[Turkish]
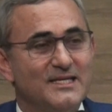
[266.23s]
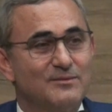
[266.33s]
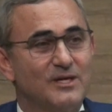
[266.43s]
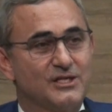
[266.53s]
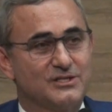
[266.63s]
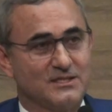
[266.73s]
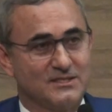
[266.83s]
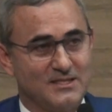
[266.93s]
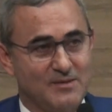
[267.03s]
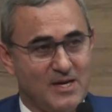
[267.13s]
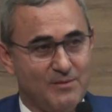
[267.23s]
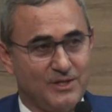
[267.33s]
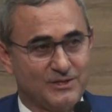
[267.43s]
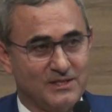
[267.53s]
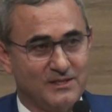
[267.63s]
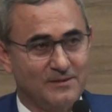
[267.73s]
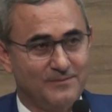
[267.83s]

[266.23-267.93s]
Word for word: ne zaman açacaksınız demeye başladı.